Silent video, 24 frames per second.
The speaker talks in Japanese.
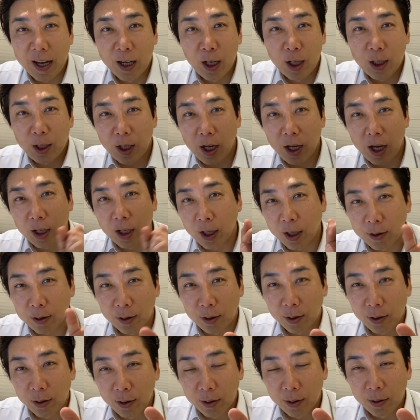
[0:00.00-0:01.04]
話しかけてる
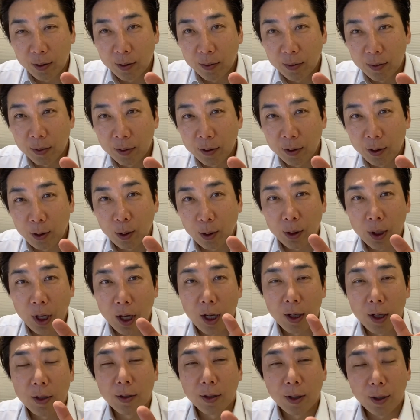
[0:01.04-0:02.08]
状態なんですけ